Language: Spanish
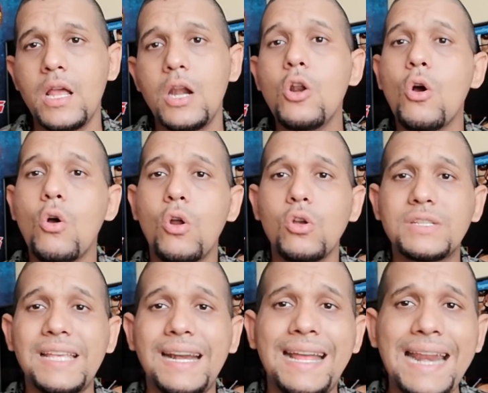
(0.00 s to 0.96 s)
logró
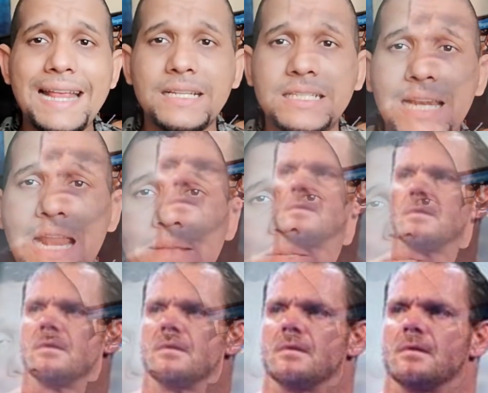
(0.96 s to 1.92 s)
ser Grand Slam
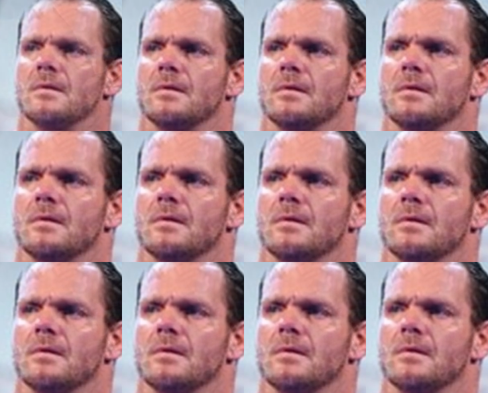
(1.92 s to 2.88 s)
Champion en
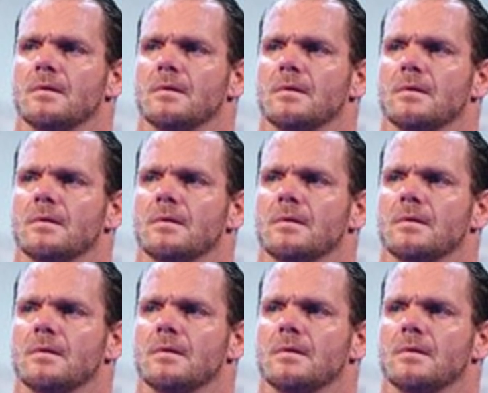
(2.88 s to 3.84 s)
WWF
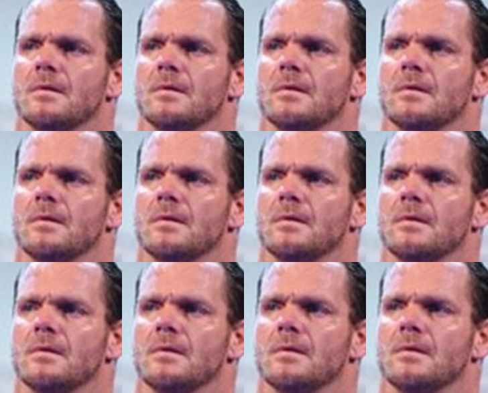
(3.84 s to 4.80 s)
eh, en,
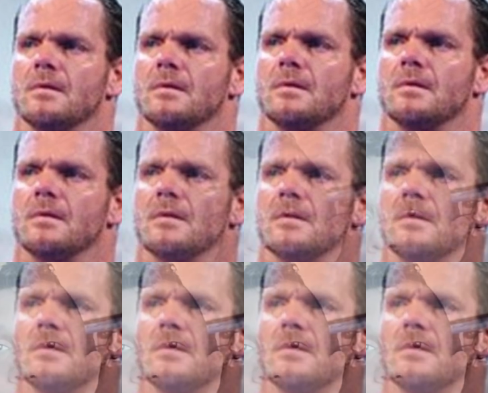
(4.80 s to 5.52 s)
en, WWE.